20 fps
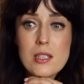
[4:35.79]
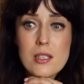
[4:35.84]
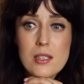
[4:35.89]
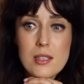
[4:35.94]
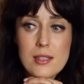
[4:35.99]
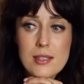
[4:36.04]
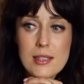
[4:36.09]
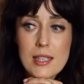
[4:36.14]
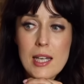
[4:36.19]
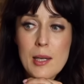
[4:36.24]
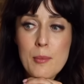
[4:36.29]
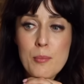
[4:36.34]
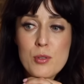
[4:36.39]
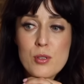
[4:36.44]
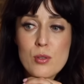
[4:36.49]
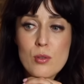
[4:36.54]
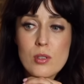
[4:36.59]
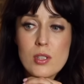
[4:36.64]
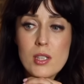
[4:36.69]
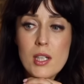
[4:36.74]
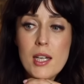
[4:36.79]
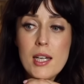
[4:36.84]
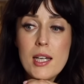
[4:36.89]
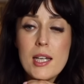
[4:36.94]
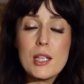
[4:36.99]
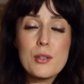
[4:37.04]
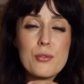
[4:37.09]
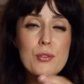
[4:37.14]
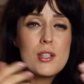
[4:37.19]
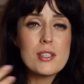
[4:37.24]
in diesen Apps und
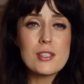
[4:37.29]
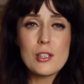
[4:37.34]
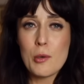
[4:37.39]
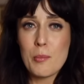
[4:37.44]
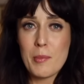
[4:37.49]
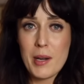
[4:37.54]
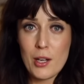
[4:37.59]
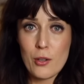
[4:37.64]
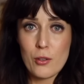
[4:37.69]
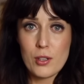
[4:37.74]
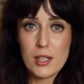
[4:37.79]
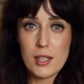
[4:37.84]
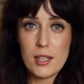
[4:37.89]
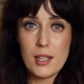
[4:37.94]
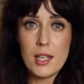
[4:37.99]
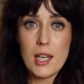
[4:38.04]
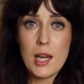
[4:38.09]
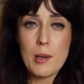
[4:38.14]
ich finde es auch mal okay,